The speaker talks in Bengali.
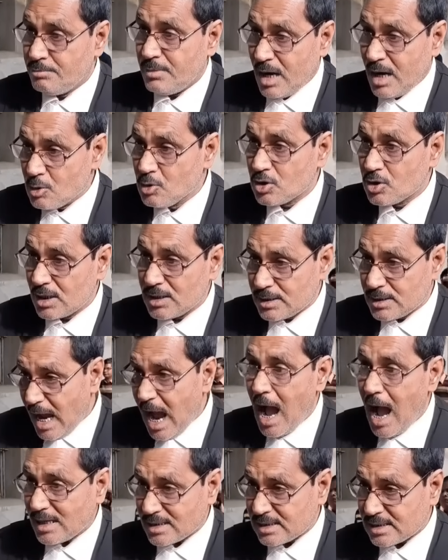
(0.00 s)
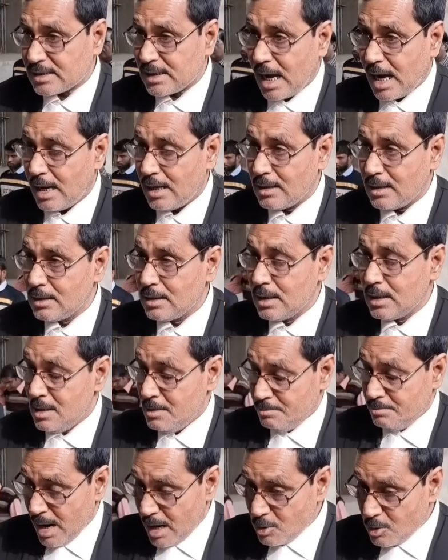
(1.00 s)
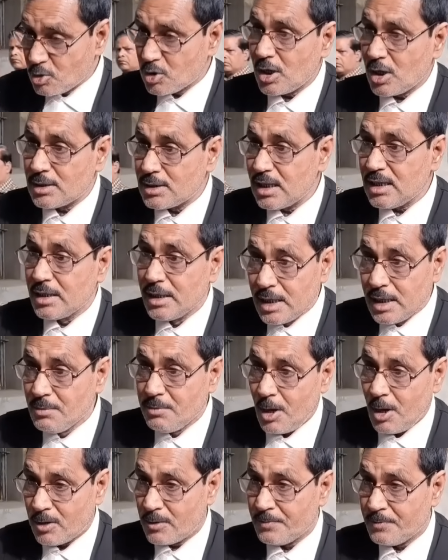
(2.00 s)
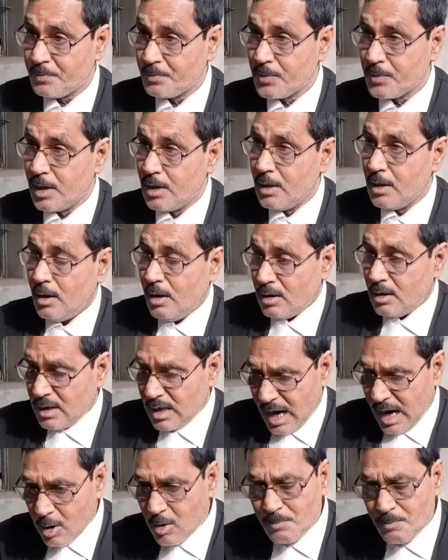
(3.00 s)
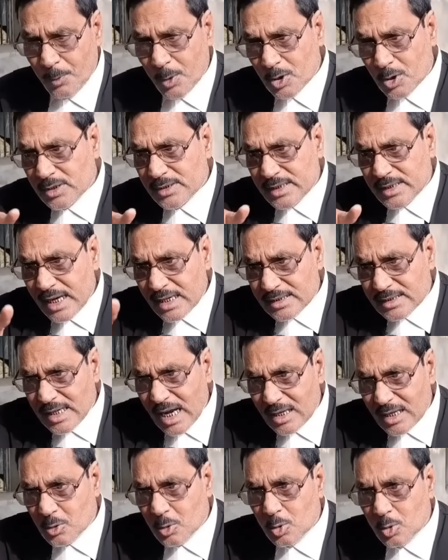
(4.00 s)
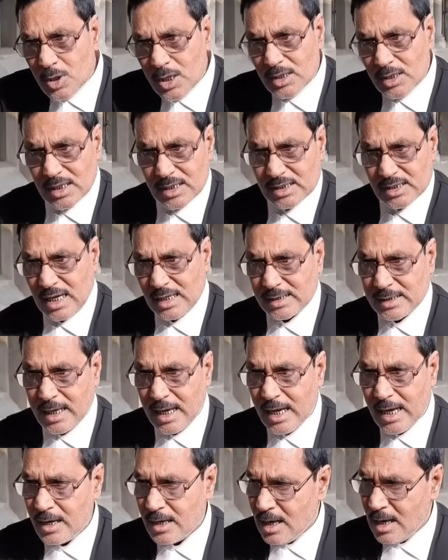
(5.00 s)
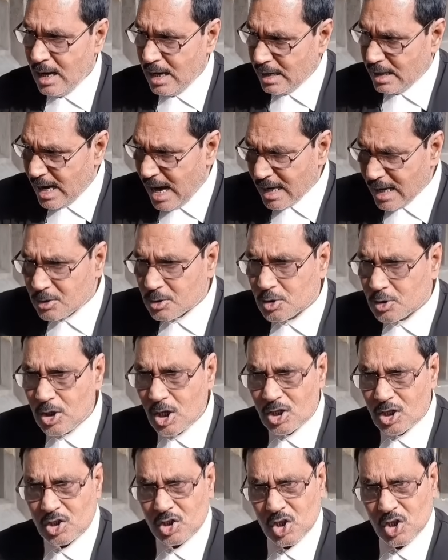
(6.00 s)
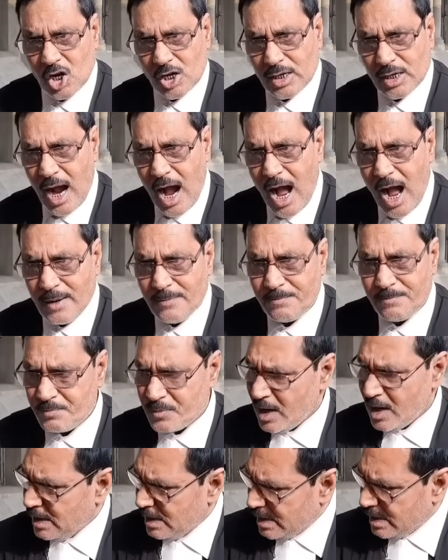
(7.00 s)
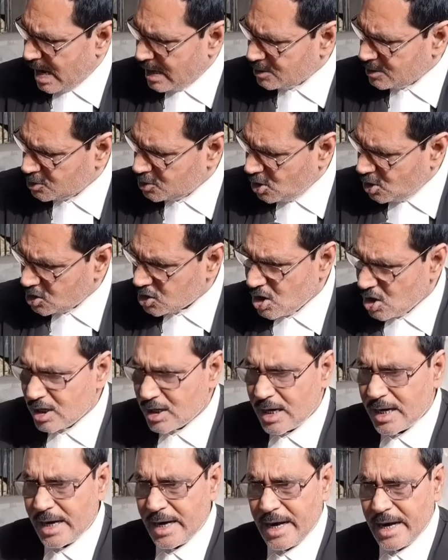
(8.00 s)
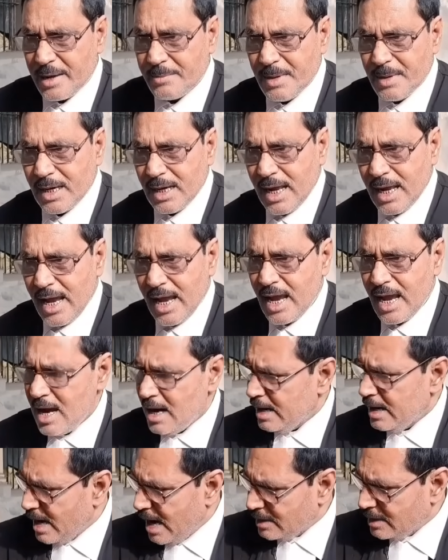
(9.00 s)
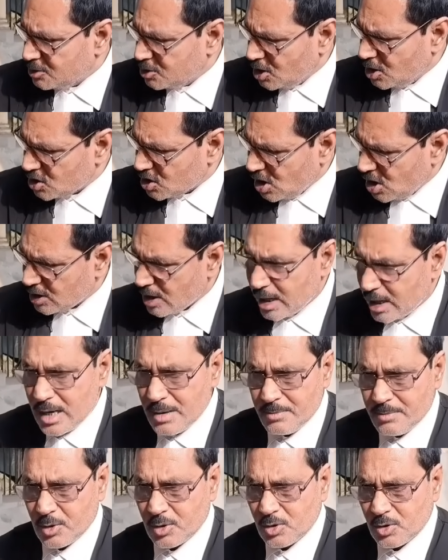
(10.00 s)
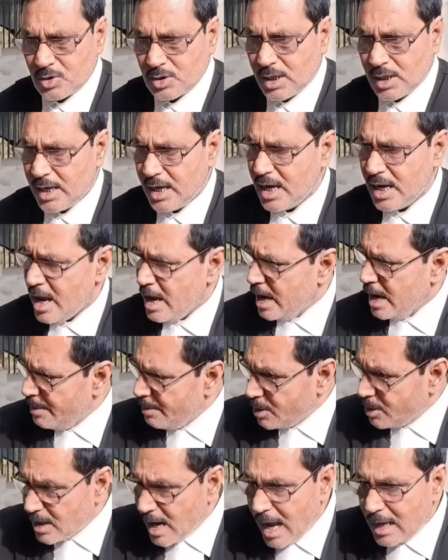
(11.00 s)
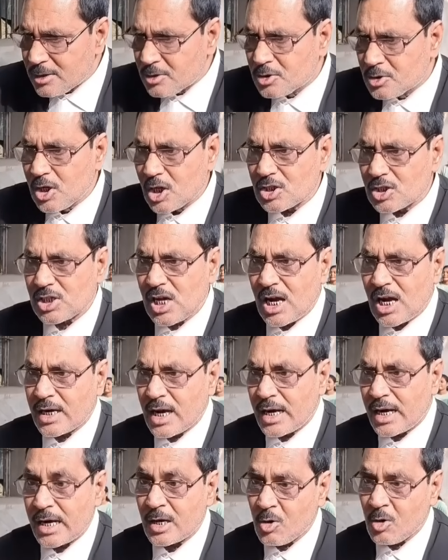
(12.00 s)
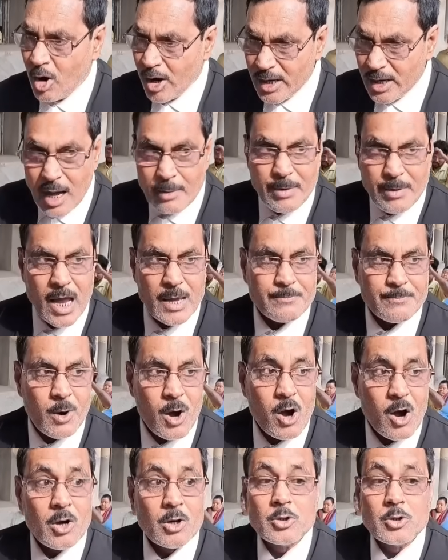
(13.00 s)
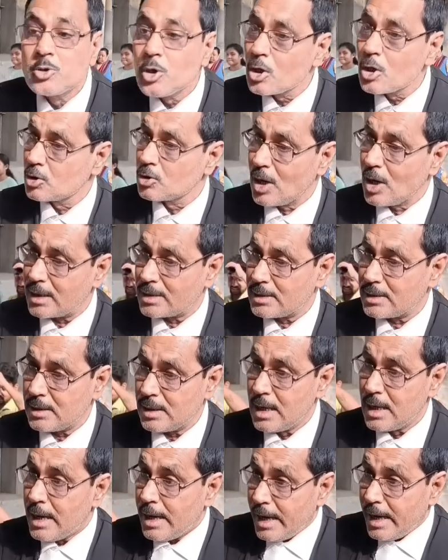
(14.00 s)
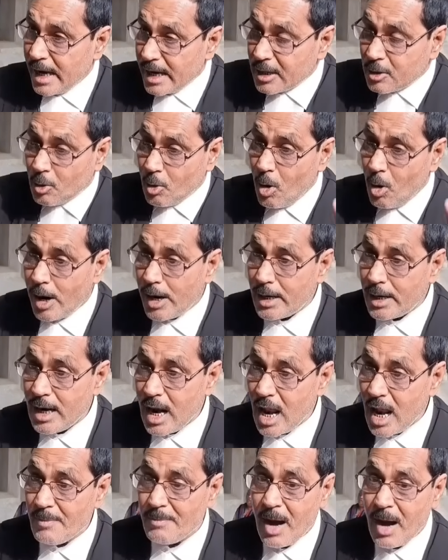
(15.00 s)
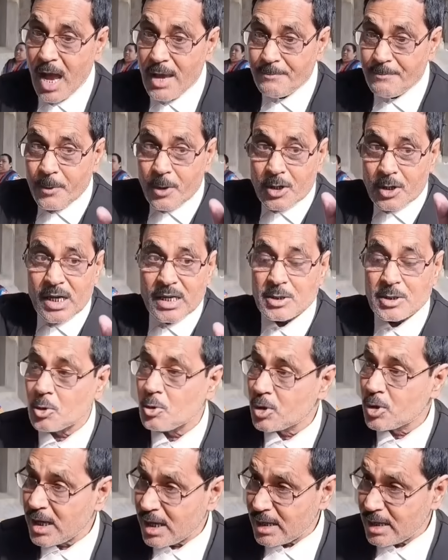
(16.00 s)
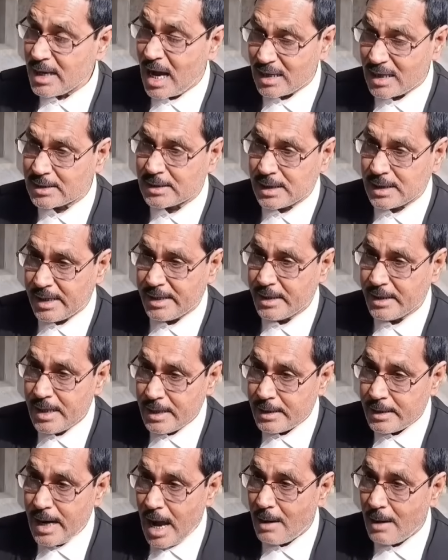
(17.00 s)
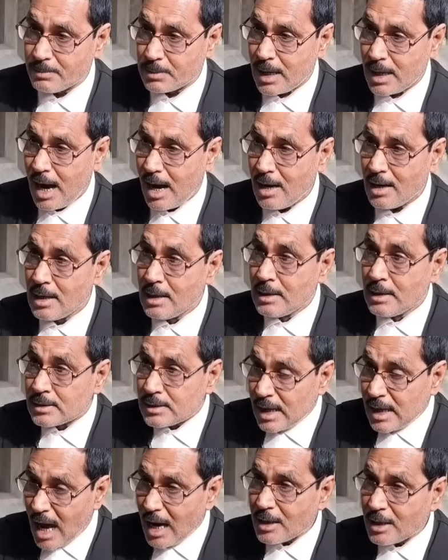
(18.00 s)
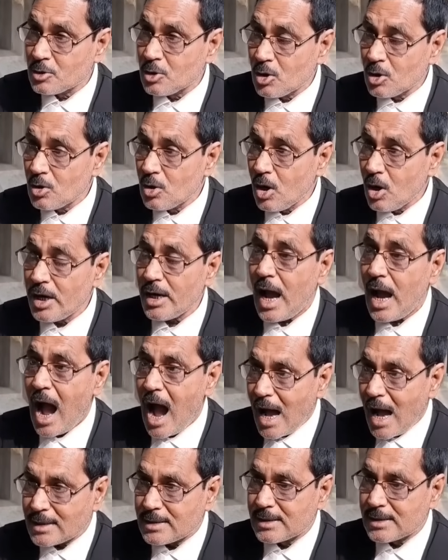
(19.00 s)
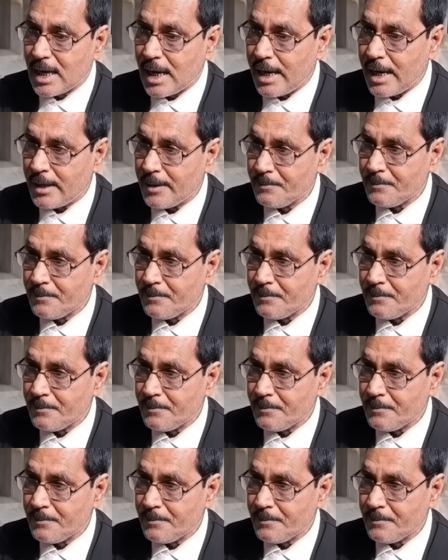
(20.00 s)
মানুষের যে আস্থা মানুষের যে নির্ভর কারণ প্রত্যেকটা দুর্নীতির সাথে রাজ্য সরকার রাজ্য সরকারের এমএলএ রাজ্য সরকারের মন্ত্রী এবং রাজ্য সরকারের কয়লা ভাইপো জড়িত আছে এই কয়লা ভাইপোকে জড়িয়ে যাচ্ছে নামটা তার জন্যই আজকে